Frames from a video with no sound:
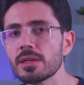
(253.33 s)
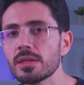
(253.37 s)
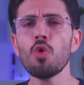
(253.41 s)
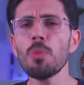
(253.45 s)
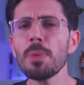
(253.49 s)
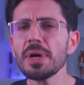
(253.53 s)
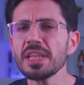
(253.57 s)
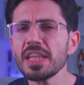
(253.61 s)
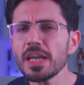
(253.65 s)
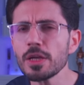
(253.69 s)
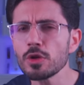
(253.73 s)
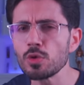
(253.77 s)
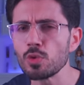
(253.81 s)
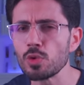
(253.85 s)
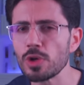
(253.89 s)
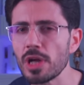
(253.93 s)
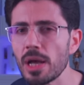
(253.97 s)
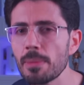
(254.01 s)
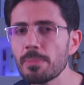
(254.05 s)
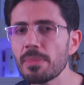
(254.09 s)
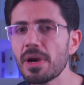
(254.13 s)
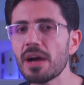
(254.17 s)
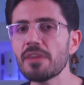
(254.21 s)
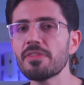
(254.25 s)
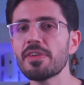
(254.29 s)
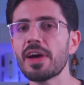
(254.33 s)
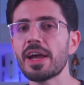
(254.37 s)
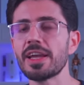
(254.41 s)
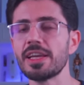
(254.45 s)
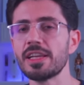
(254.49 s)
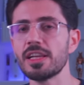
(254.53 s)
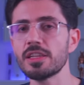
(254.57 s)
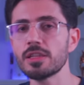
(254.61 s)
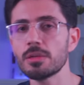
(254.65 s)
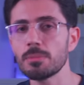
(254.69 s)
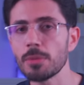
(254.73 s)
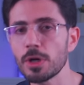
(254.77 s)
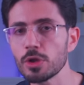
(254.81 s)
وبدا انه يجمع في
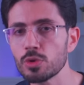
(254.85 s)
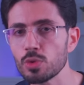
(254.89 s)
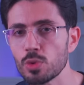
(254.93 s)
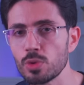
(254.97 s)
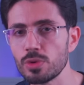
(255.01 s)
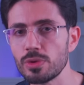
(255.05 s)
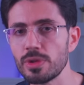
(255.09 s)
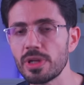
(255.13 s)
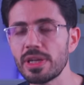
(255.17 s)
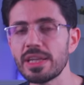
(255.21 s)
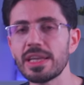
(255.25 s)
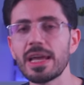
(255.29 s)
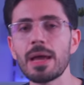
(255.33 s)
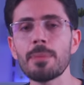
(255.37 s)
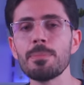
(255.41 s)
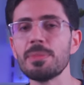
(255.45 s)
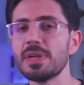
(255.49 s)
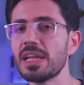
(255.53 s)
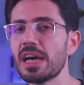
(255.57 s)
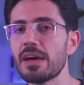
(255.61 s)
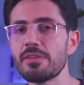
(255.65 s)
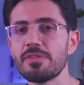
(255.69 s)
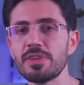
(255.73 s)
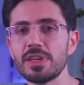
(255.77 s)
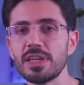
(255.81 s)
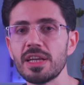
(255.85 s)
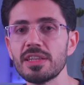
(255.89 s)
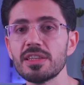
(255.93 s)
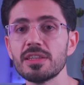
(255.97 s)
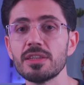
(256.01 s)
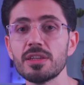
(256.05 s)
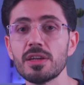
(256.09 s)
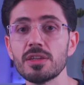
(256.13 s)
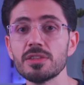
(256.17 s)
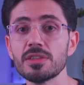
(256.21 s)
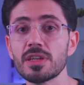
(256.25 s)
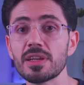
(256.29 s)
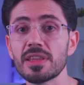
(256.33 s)
عينات الميتوكوندريا من حفريات
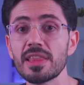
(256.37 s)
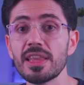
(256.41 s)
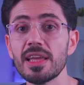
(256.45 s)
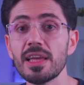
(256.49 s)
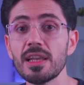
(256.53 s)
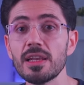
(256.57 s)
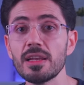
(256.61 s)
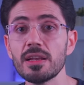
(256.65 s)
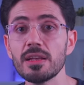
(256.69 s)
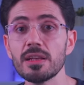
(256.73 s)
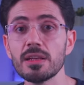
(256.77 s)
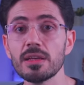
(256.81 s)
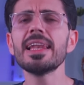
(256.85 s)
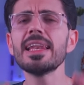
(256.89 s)
النيندرتال